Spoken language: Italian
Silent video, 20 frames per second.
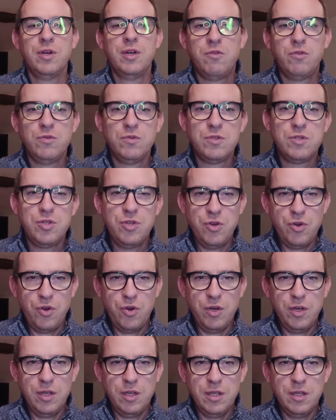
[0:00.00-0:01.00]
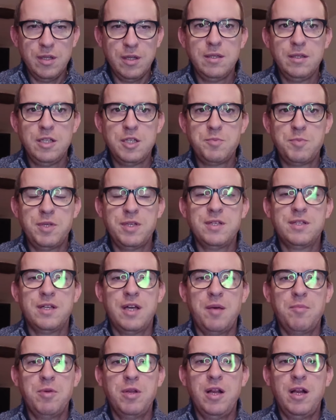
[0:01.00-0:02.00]
funzioni
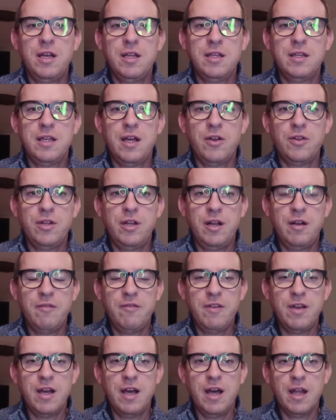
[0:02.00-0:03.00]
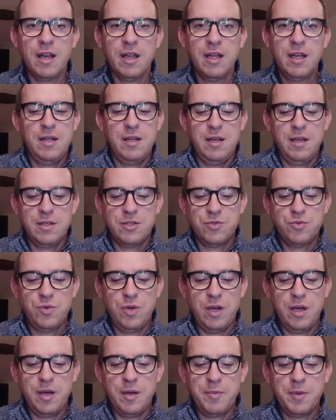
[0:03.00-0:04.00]
indispensabili all'interno dell'alveare e la
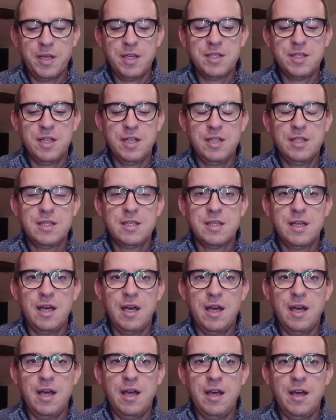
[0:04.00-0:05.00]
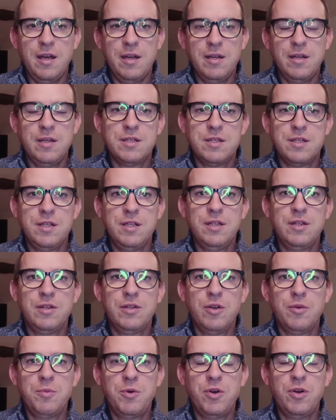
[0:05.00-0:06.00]
sua presenza è eh,
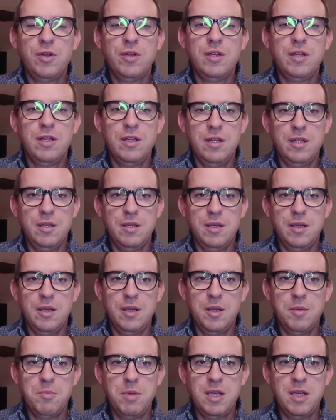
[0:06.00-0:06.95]
sintomo di eh,